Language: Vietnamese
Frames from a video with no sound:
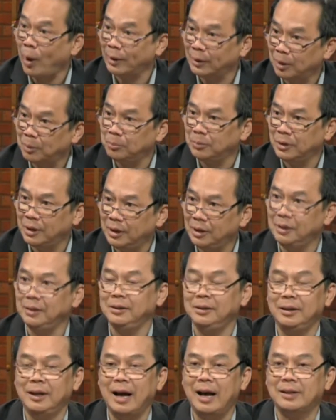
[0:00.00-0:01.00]
quan tâm
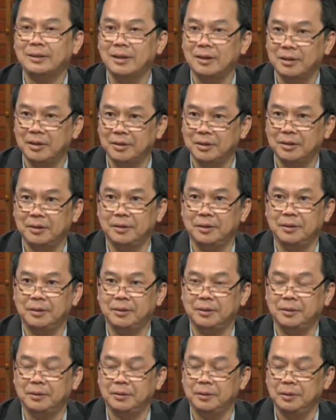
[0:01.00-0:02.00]
đến các sắc dân
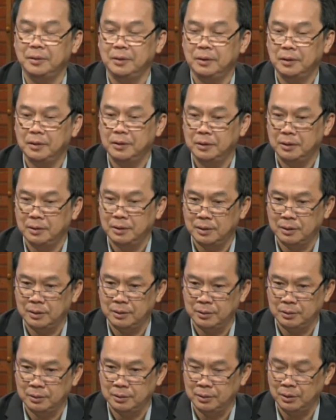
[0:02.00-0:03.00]
uh,
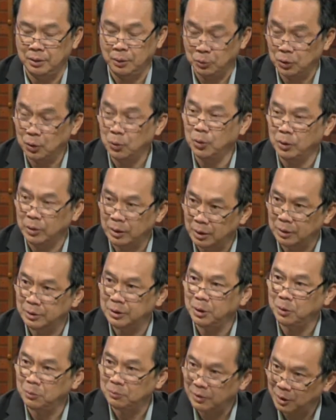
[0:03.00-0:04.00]
uh, thiểu số ngôn ngữ
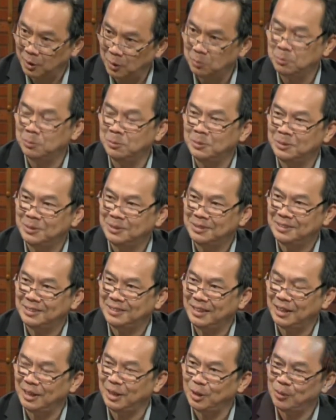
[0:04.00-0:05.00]
chứ không phải không nhưng yeah. Dạ. mà